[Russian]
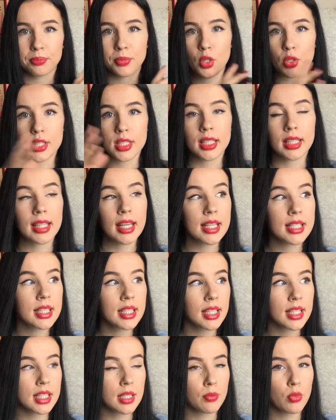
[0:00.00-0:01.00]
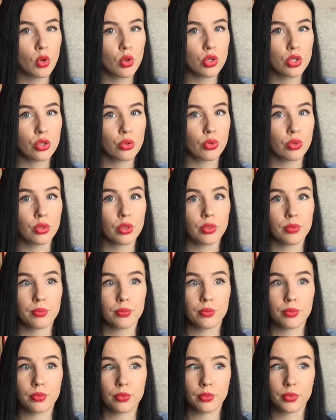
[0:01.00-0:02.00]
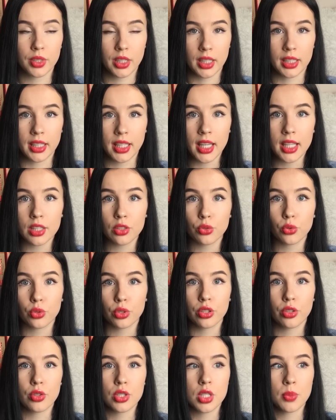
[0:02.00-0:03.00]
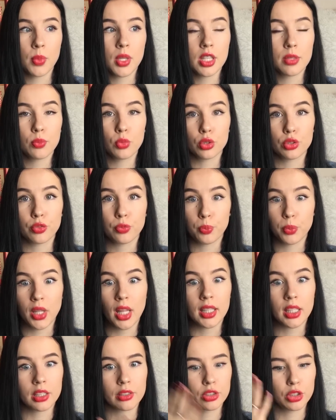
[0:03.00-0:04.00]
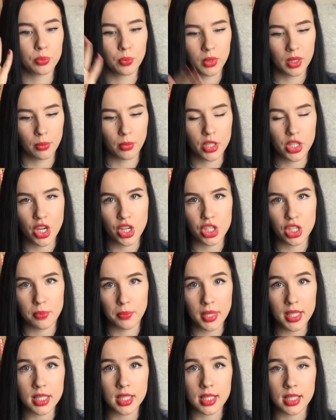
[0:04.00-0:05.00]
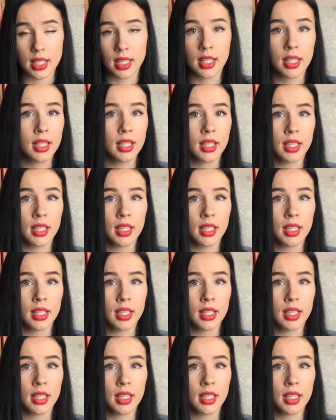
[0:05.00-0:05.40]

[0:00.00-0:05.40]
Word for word: просто, если я заброшу конкретно эту книгу, если у меня не будет в планах вот на ближайшие месяцы,